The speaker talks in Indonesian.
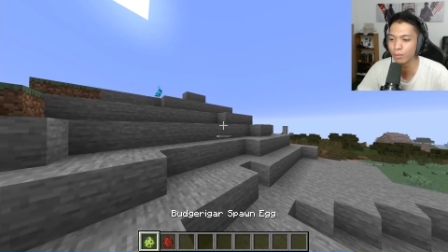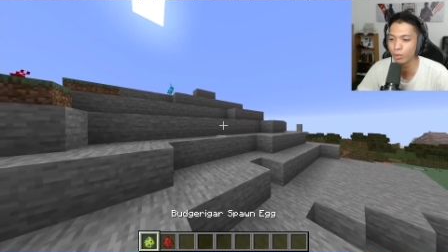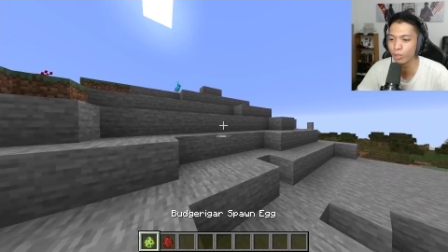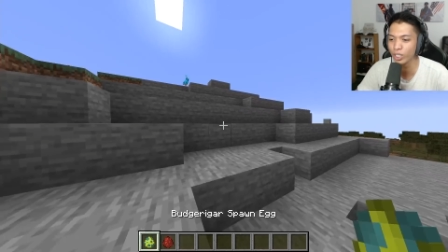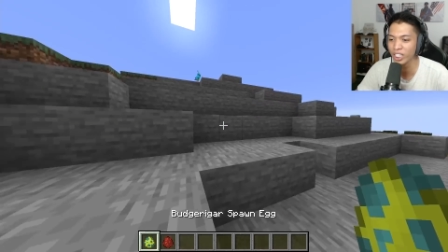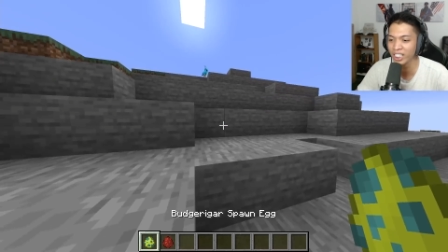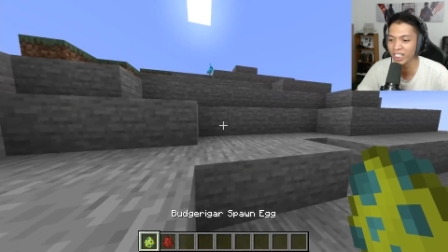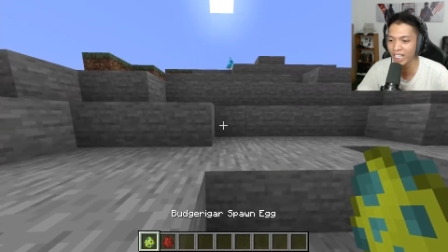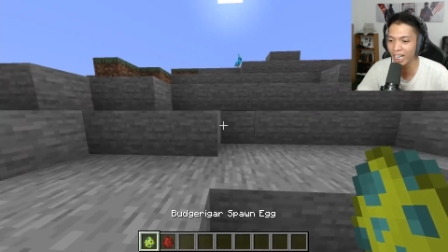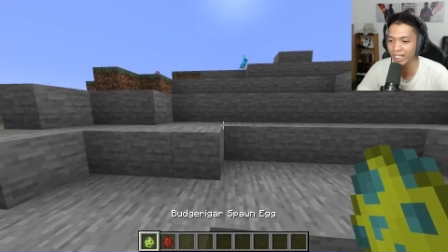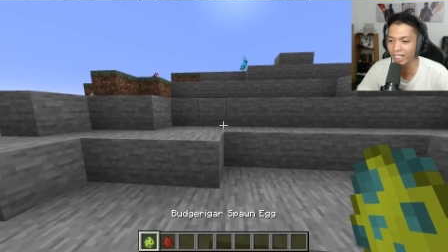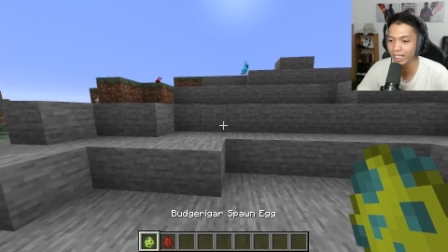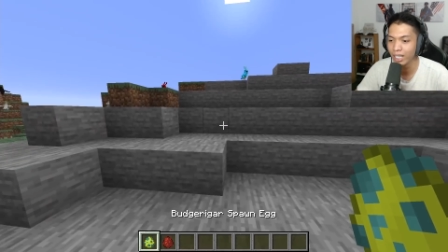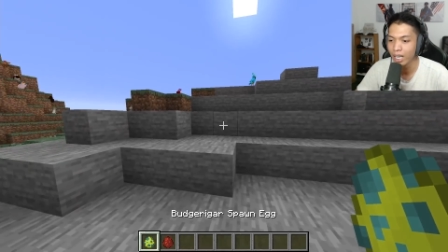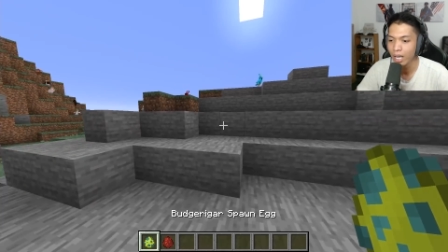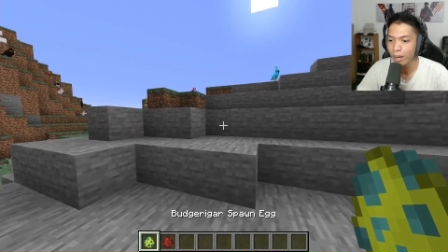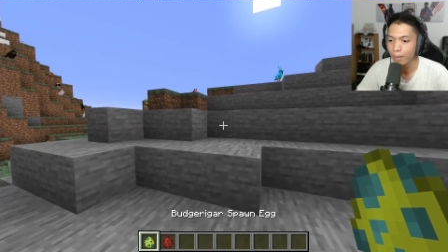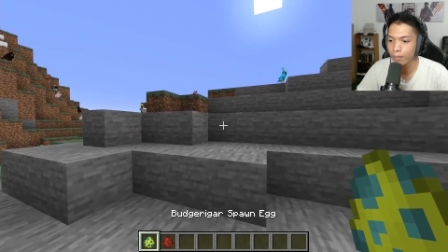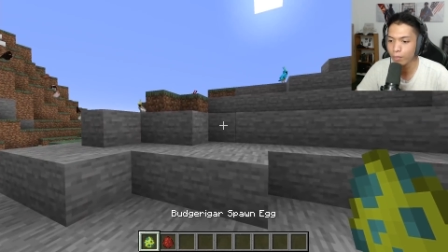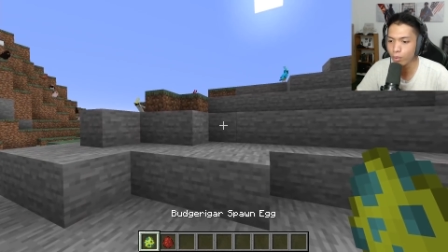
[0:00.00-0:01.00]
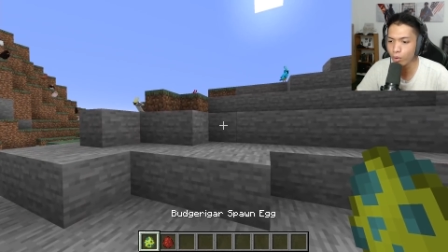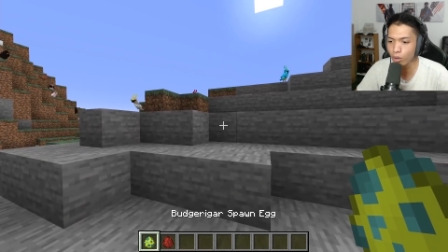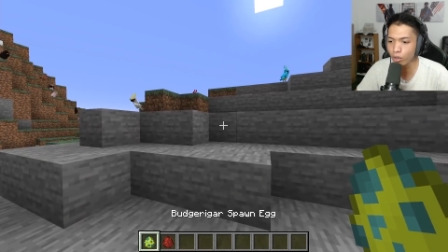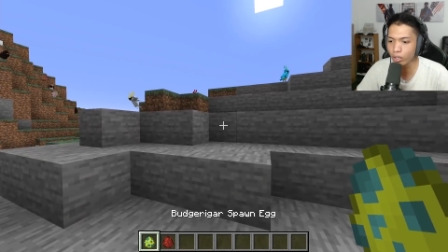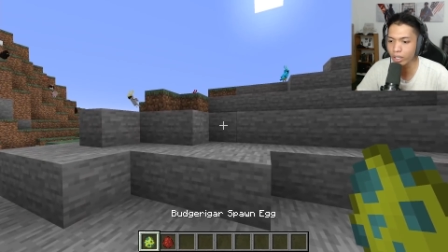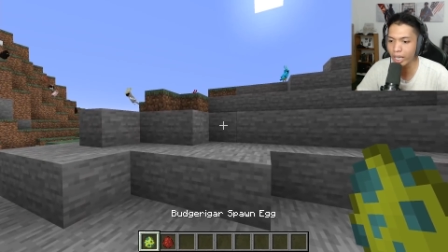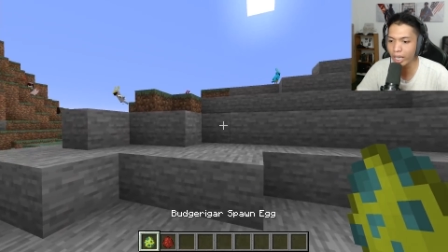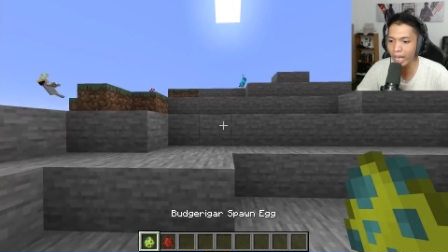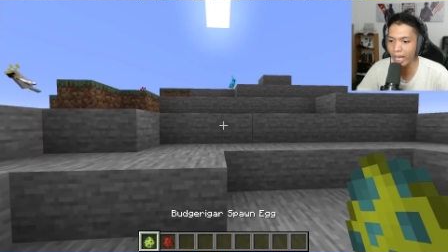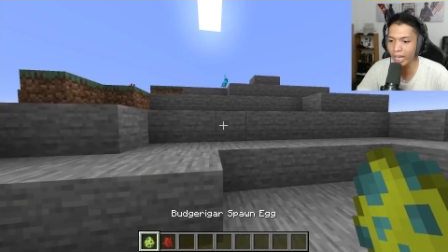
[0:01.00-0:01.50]
Bugindal aja.
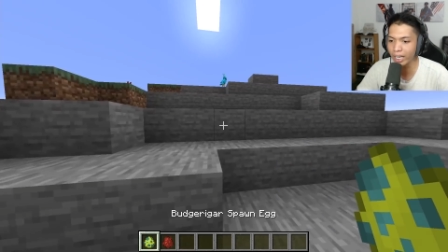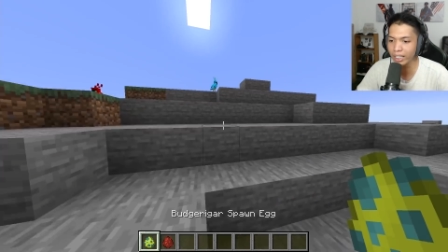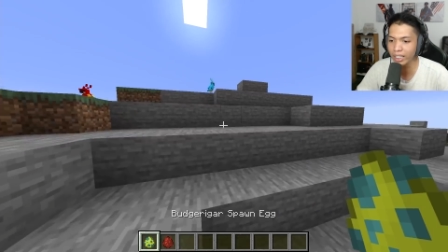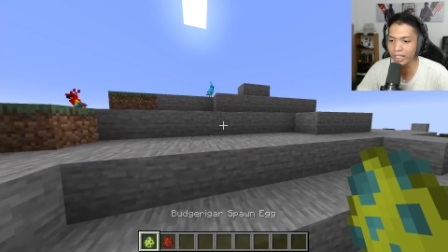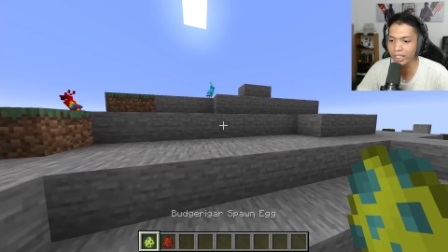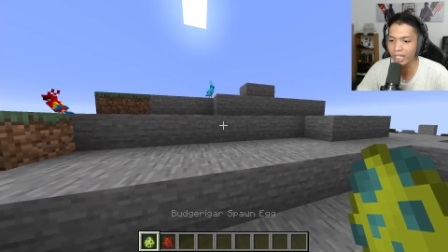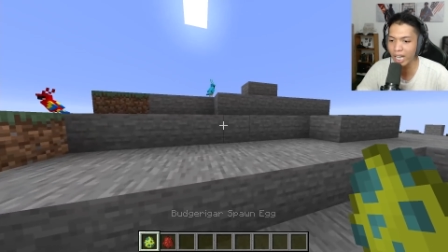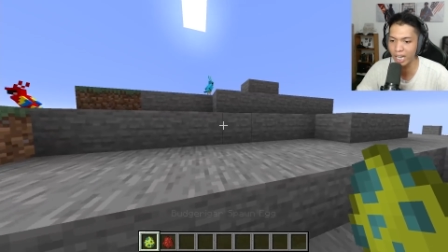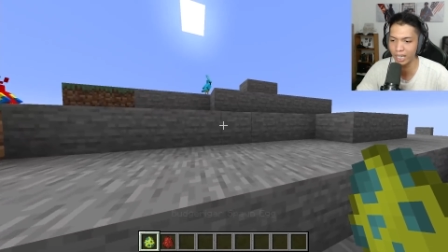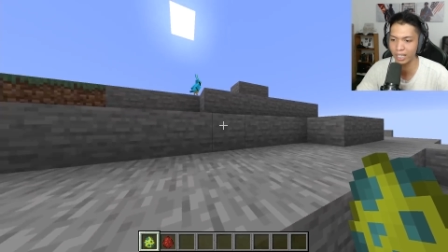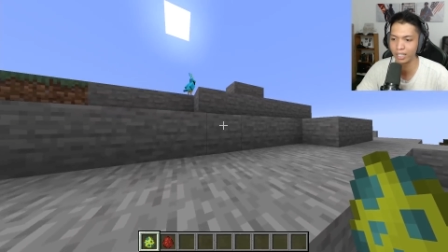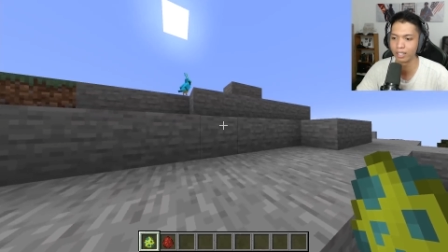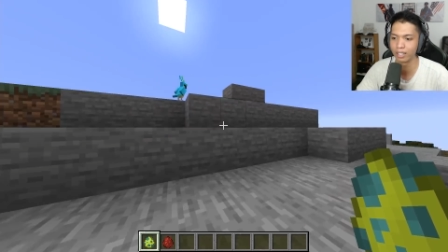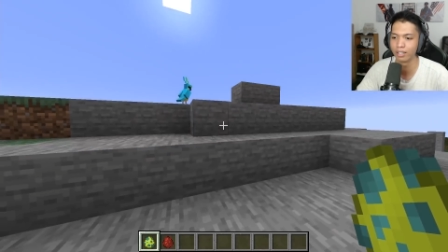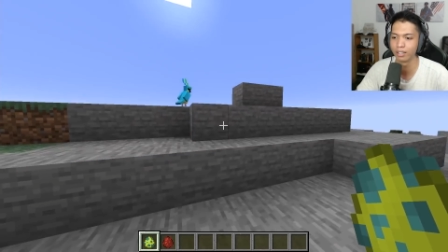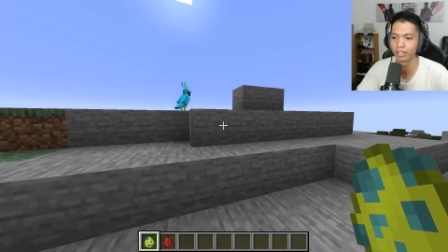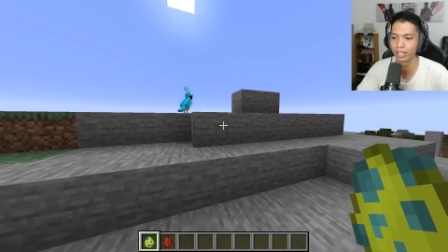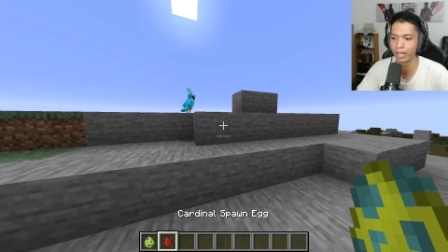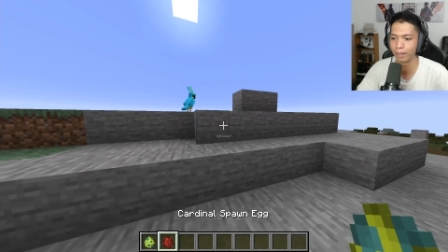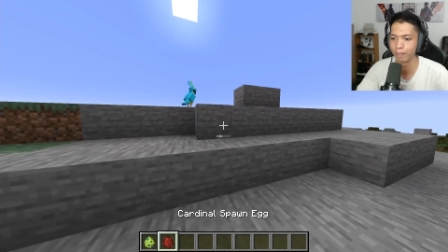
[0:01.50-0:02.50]
Bugerigar. Oke, okay,